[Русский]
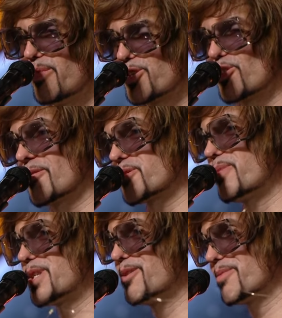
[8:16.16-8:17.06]
Большое вам
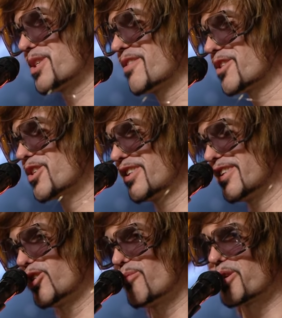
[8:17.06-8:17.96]
спасибо за
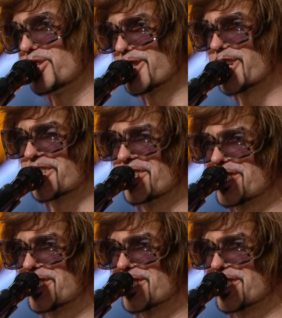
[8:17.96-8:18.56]
ваши добрые искренние